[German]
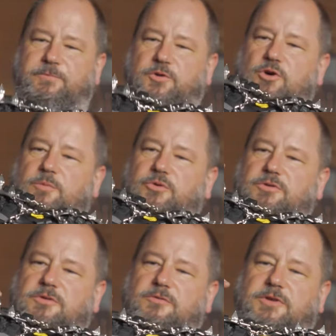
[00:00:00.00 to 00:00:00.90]
Ich habe
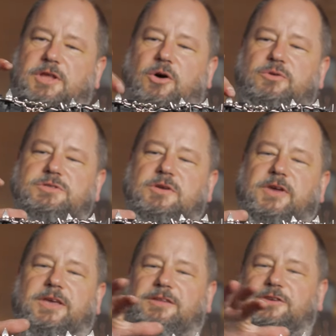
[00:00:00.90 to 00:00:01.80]
unten
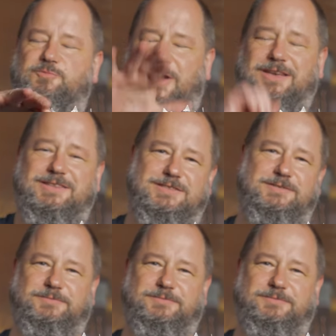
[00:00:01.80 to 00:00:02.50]
vertrauenserweckende Spikes,